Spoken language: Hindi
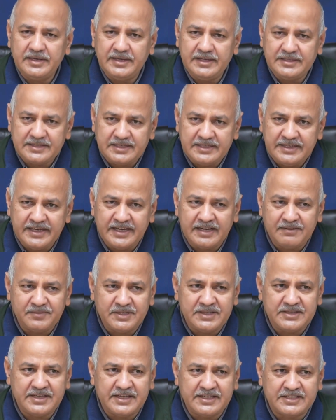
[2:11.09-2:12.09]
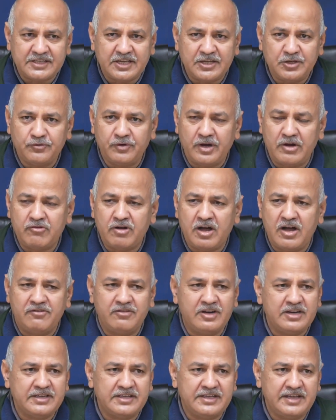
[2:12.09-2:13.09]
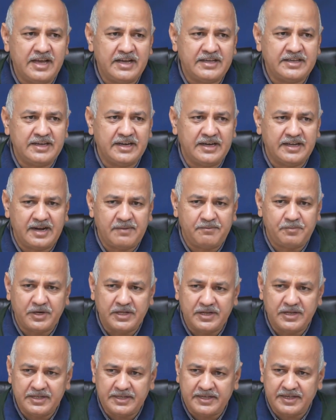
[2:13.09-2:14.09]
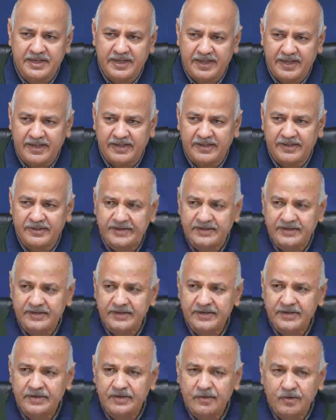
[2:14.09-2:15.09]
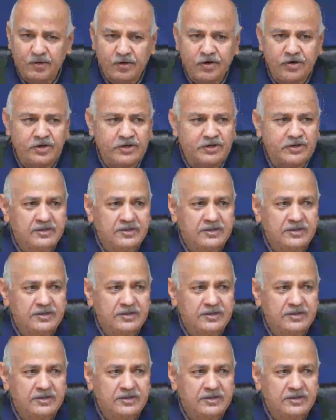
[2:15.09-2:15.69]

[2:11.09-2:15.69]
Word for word: इसलिए हमने देश के युवाओं का आह्वान किया कि अगर आप पढ़े लिखे हैं और